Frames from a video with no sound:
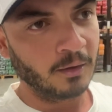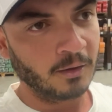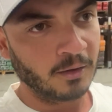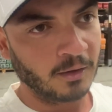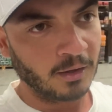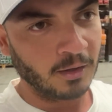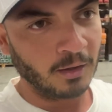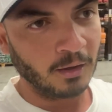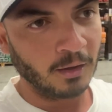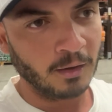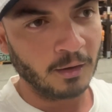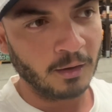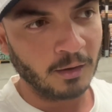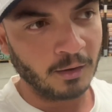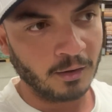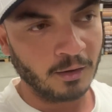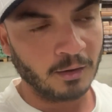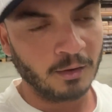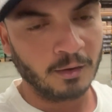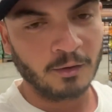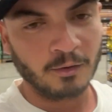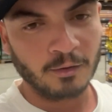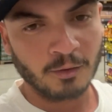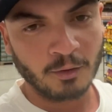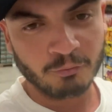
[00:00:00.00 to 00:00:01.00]

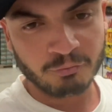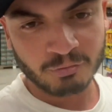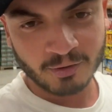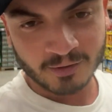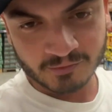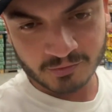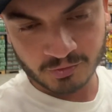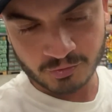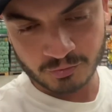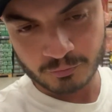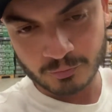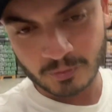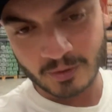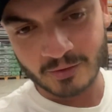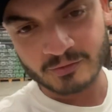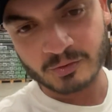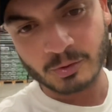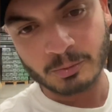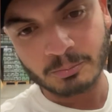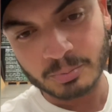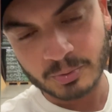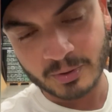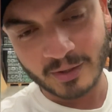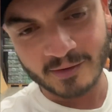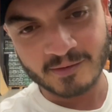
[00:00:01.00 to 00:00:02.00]
que eu faço a
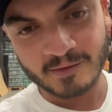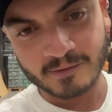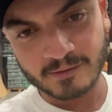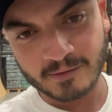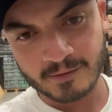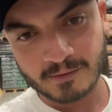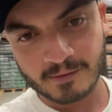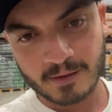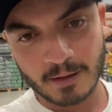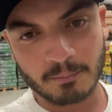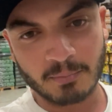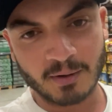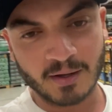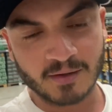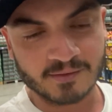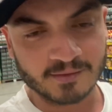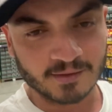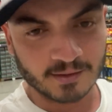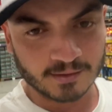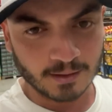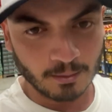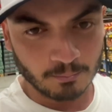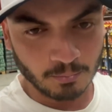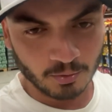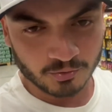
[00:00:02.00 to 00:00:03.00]
divulgação por essa cesta
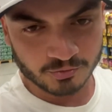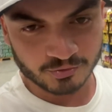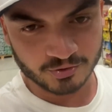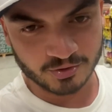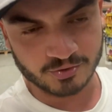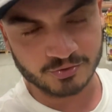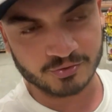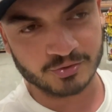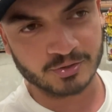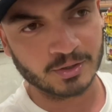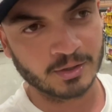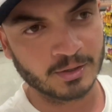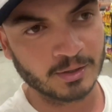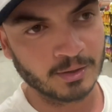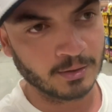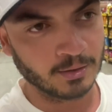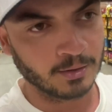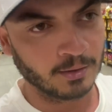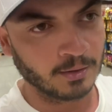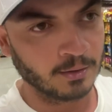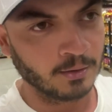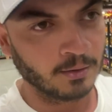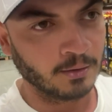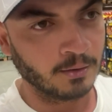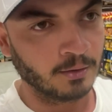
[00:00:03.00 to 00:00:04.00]
básica, tá bom, gente?
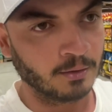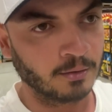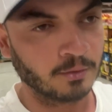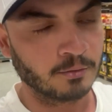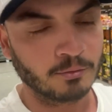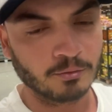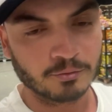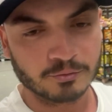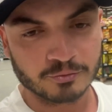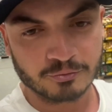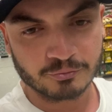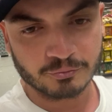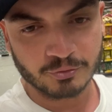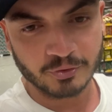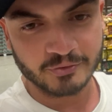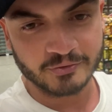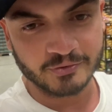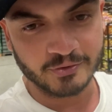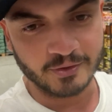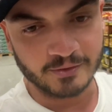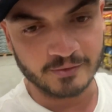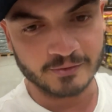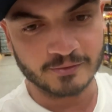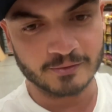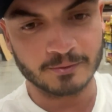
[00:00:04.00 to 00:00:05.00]
Conto com
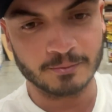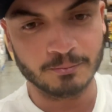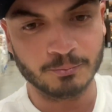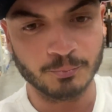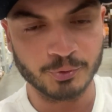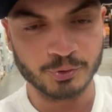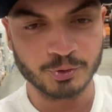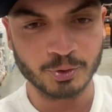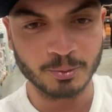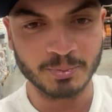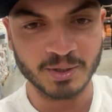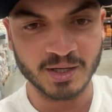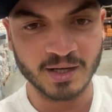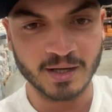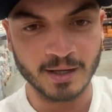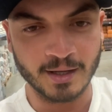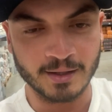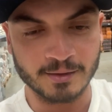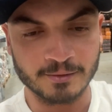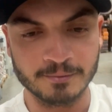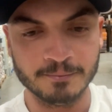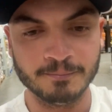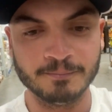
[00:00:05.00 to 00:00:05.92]
vocês. Muito obrigado.